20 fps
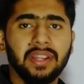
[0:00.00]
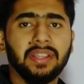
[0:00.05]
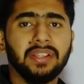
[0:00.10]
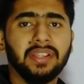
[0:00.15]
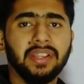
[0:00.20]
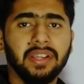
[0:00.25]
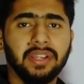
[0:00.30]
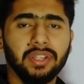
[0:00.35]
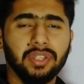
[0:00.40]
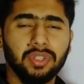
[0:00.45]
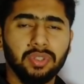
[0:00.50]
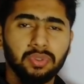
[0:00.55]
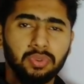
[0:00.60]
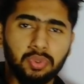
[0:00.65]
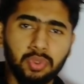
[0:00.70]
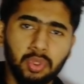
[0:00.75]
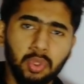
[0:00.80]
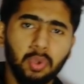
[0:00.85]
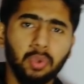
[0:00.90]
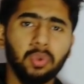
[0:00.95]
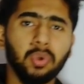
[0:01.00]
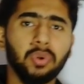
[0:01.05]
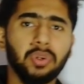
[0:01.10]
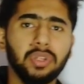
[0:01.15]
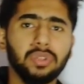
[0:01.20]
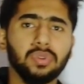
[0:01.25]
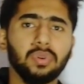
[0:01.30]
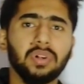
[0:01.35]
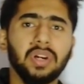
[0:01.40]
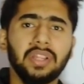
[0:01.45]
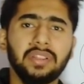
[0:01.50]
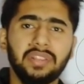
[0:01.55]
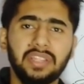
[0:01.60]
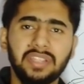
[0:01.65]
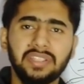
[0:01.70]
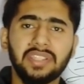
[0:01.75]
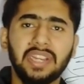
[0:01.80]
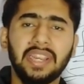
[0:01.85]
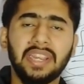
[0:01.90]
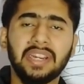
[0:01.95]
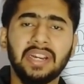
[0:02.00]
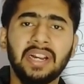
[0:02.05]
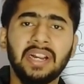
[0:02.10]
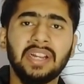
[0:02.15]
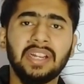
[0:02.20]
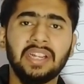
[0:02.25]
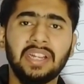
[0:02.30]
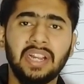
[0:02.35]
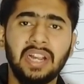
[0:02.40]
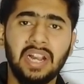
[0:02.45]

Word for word: रहिए जो नोटिस होगा दिख जाएगा